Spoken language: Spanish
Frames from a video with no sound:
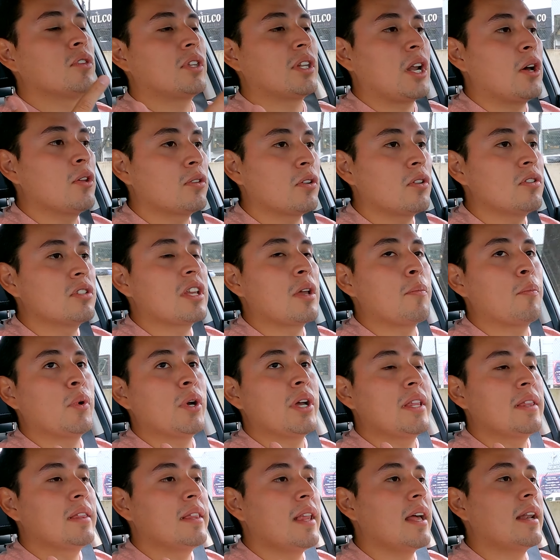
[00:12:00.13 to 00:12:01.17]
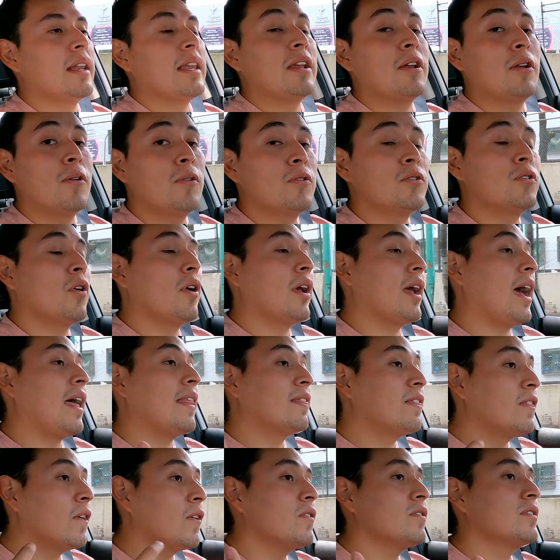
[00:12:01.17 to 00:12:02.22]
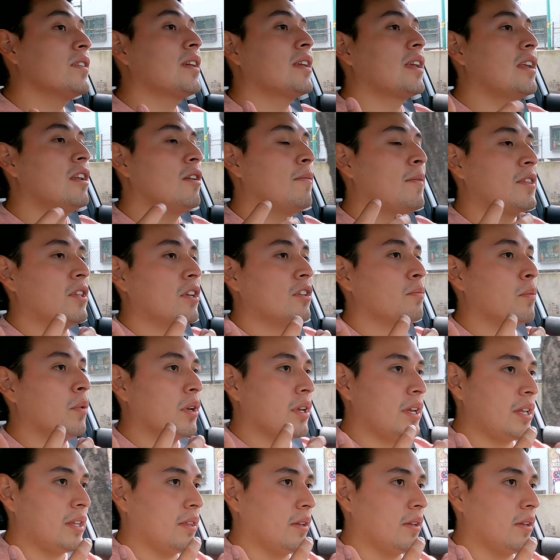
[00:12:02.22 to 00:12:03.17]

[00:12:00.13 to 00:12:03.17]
contra otros que pueden dar incluso 14 km por